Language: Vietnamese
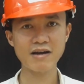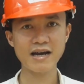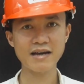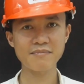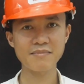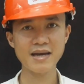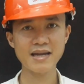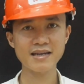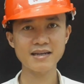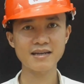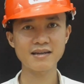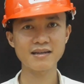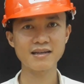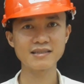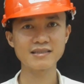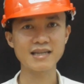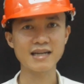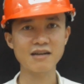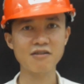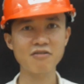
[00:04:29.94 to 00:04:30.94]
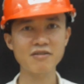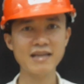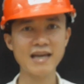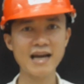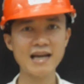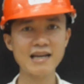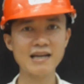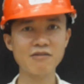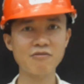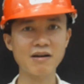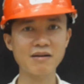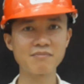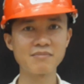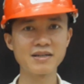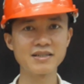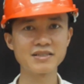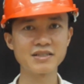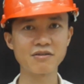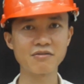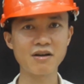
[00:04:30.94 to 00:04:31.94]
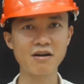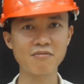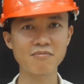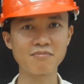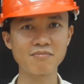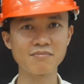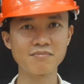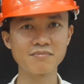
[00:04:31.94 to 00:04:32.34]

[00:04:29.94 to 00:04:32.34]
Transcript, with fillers: hai mét thì sẽ có giá là khoảng mười triệu đồng.